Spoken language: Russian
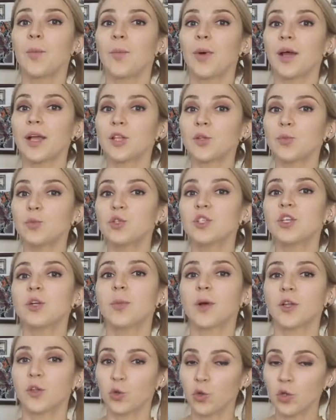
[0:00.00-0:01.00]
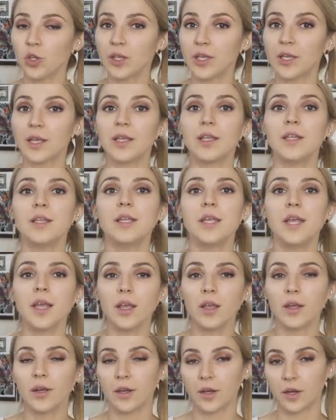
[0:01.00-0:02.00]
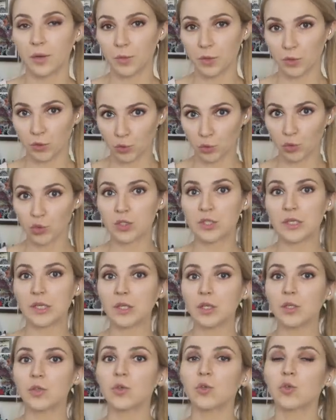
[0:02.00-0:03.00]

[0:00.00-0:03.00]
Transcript: Поэтому дерматологи не рекомендуют делать